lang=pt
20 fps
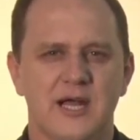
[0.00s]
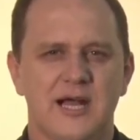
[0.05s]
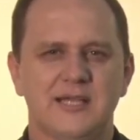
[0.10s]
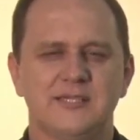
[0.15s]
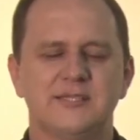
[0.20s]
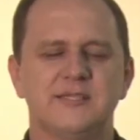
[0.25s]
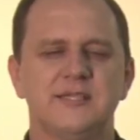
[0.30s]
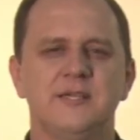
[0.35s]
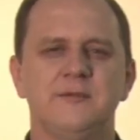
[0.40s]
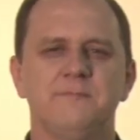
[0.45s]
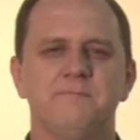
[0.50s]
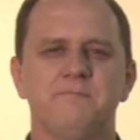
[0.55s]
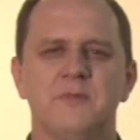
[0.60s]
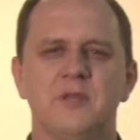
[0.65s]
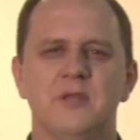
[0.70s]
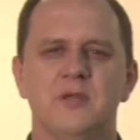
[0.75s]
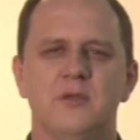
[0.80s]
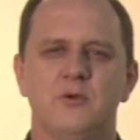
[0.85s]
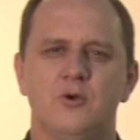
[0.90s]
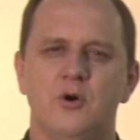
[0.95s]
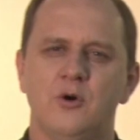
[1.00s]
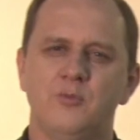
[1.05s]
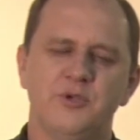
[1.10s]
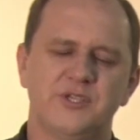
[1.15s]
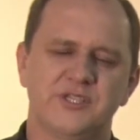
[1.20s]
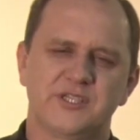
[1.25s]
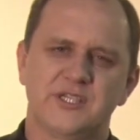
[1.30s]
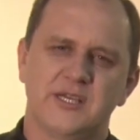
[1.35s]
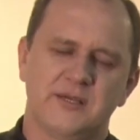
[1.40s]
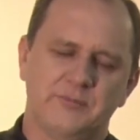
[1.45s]
Assim
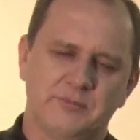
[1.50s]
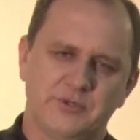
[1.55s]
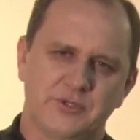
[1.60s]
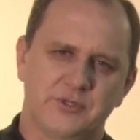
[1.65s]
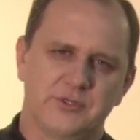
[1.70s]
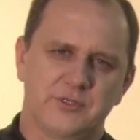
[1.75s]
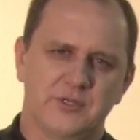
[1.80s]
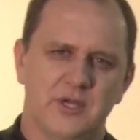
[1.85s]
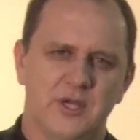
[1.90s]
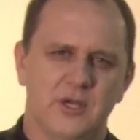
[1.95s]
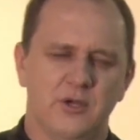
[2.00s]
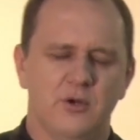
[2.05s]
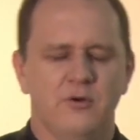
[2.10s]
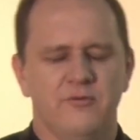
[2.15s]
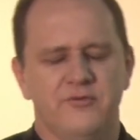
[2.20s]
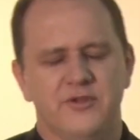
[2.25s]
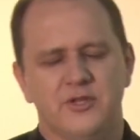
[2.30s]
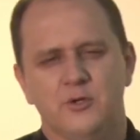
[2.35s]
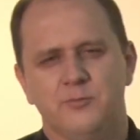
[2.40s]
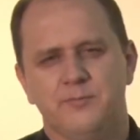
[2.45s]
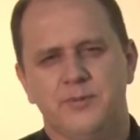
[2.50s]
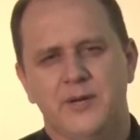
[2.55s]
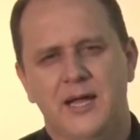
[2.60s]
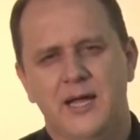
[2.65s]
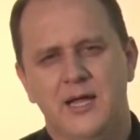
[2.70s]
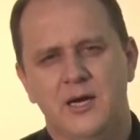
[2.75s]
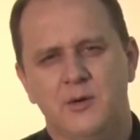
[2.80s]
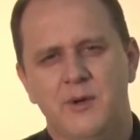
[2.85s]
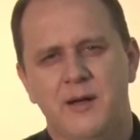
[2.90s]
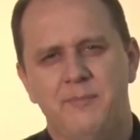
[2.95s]
como estamos, convido
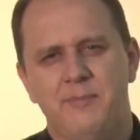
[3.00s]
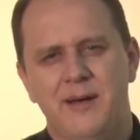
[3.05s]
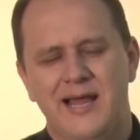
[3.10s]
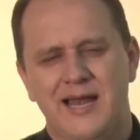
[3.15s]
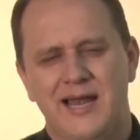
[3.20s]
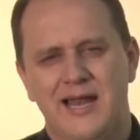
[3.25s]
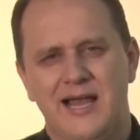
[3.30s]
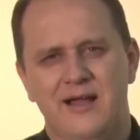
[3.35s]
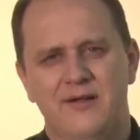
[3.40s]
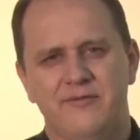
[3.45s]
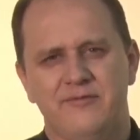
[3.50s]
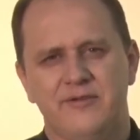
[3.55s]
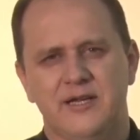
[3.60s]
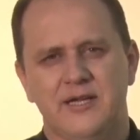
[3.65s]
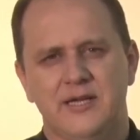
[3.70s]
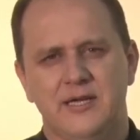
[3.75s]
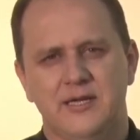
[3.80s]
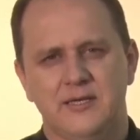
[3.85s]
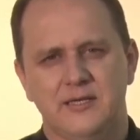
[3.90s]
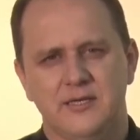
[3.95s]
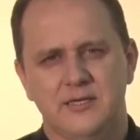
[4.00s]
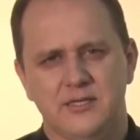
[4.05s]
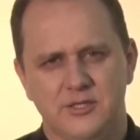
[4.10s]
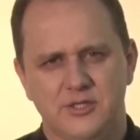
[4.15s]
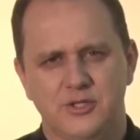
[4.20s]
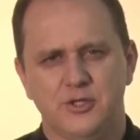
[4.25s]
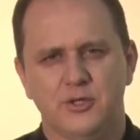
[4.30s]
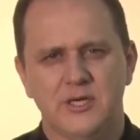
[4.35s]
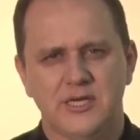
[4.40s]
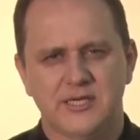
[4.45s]
para uma palavra
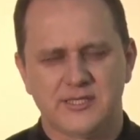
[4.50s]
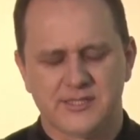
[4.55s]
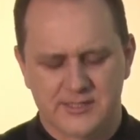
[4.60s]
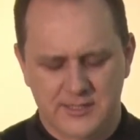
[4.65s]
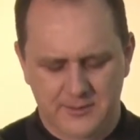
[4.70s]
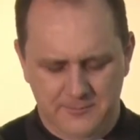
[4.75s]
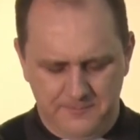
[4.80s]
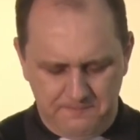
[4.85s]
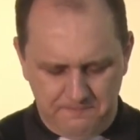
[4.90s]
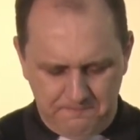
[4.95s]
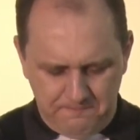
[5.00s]
de oração.